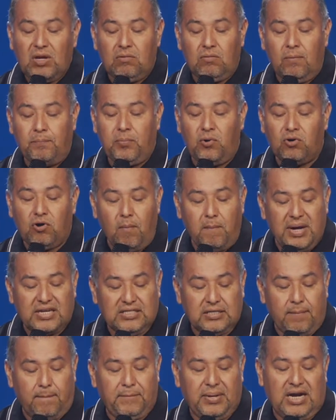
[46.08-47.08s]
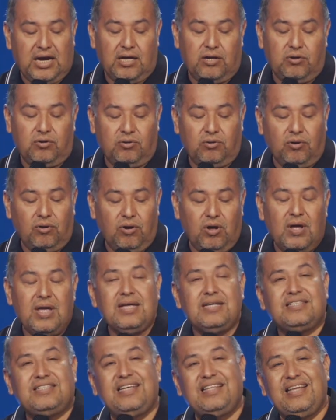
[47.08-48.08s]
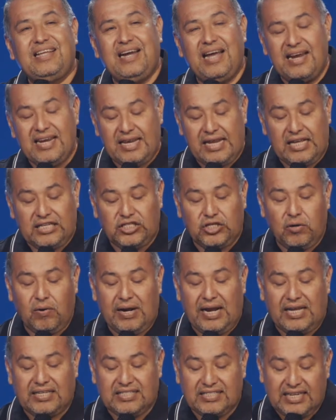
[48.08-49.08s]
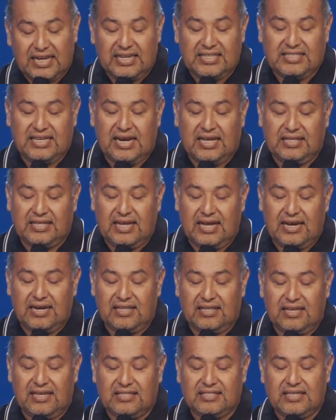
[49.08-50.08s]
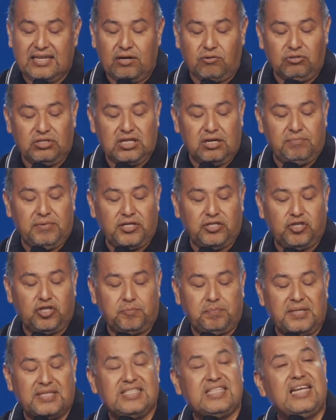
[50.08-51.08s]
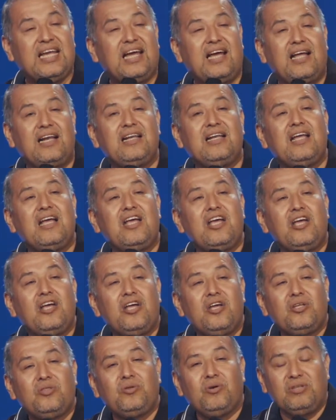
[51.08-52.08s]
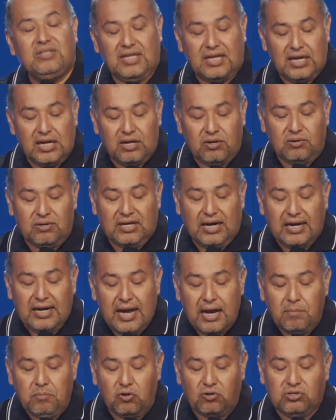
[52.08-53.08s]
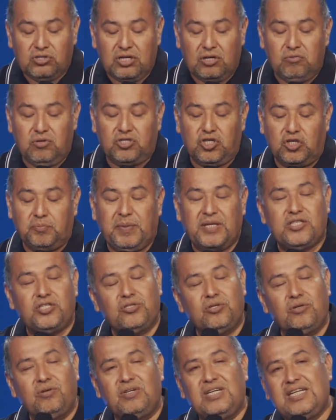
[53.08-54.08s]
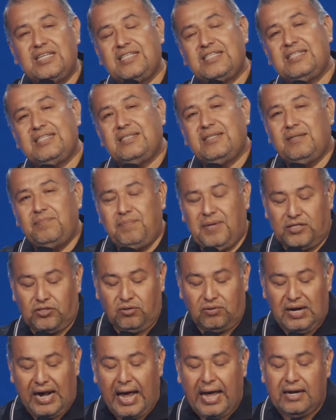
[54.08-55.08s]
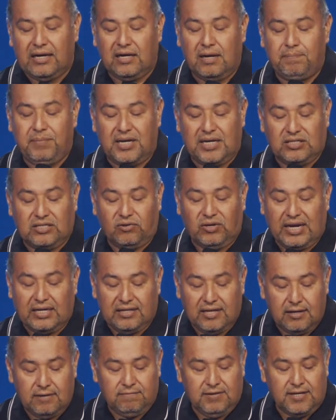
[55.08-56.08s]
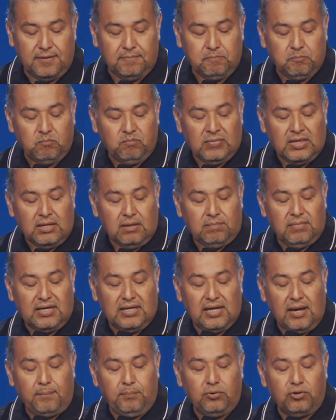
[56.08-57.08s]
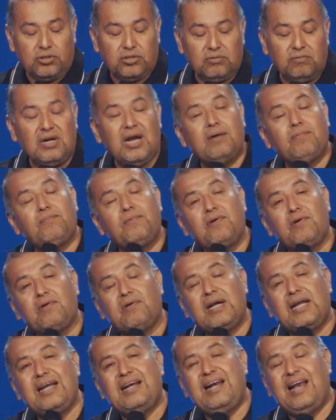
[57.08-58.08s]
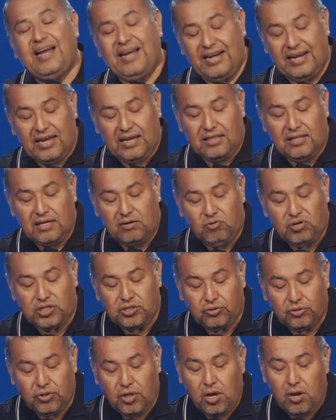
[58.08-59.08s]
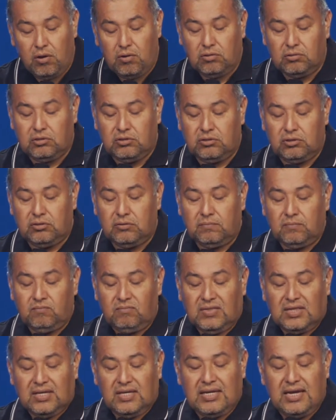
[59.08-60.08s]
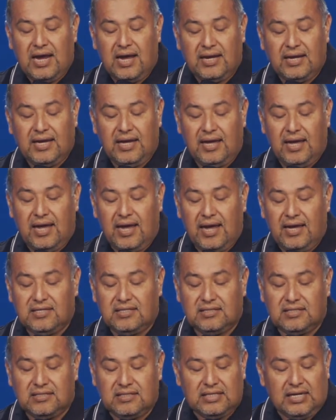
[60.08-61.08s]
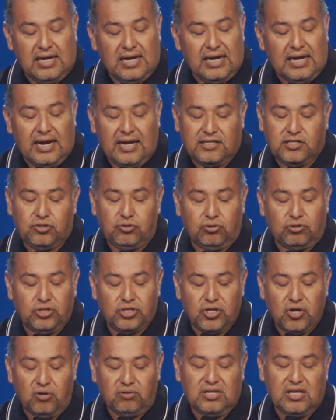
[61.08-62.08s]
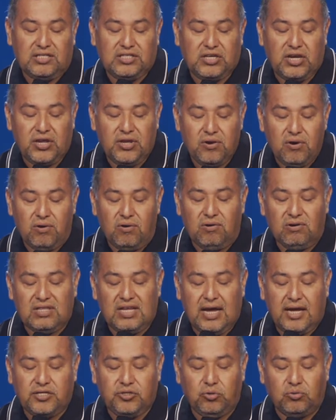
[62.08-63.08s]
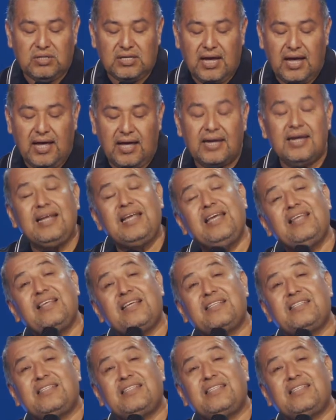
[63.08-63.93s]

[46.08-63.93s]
un poco más temprano, se dará inicio a las seis de la tarde, será un servicio especial donde honraremos a nuestros pastores, Pastor Larry, Pastora Debbie, ¿verdad? Por su labor en la grey de nuestro Dios, ya que es la instrucción del Señor de ayudar y de